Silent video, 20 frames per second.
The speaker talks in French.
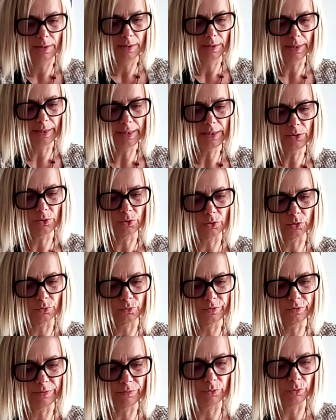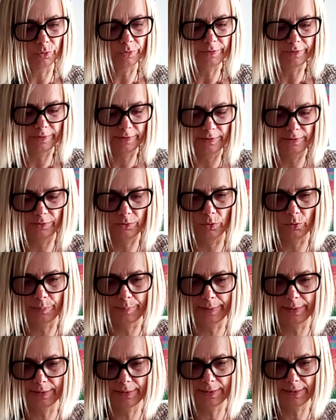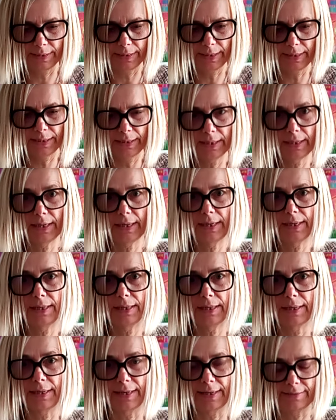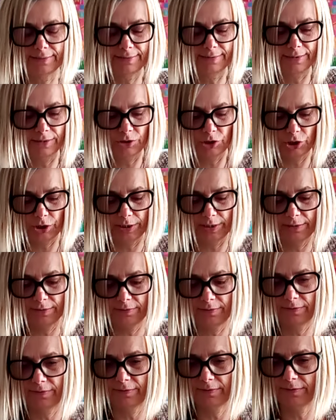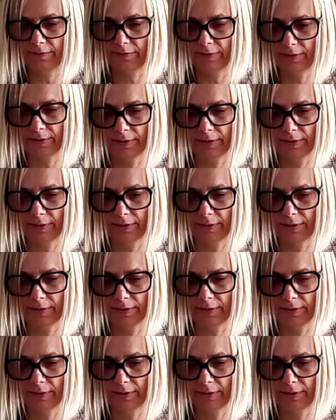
Alors, nous avons le 6 de Pentacle, la sagesse,